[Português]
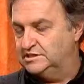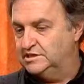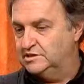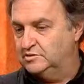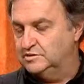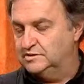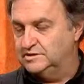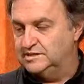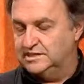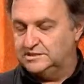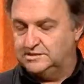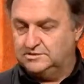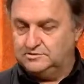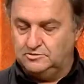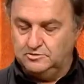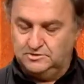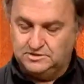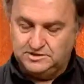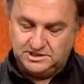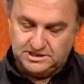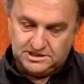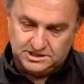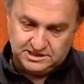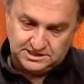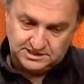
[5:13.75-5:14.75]
sim, com,
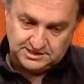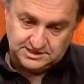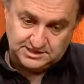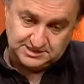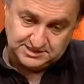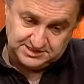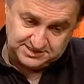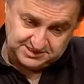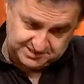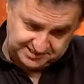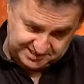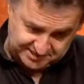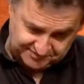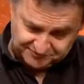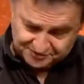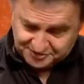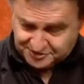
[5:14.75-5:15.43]
certeza. Se é